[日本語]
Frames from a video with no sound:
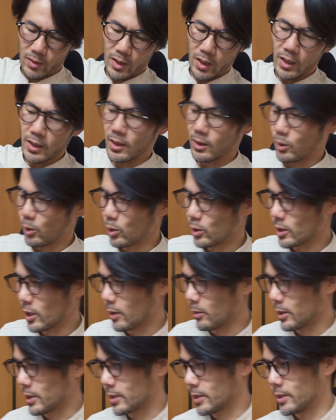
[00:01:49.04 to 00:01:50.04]
ありがとうござ
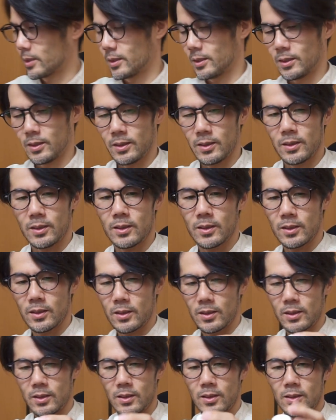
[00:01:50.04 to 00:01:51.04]
いま
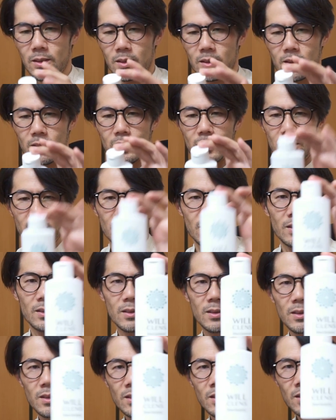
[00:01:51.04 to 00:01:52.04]
す。
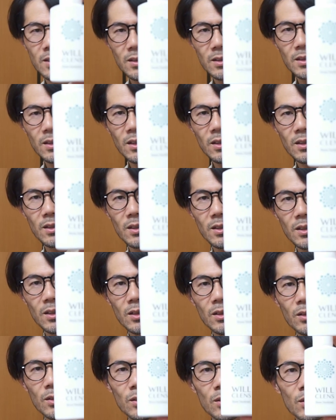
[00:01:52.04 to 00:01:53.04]
イエーイ。
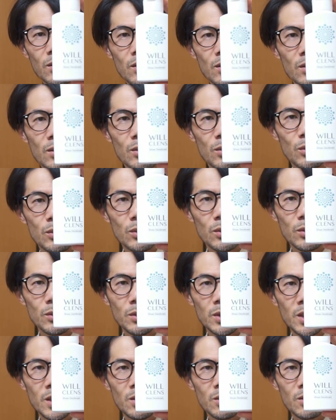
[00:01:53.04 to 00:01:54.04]

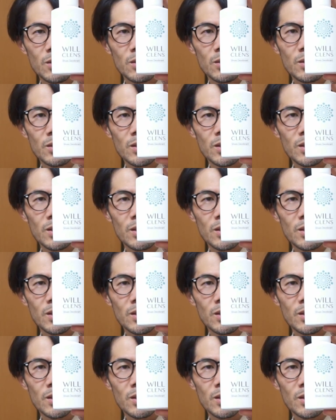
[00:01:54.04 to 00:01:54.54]
ウイルク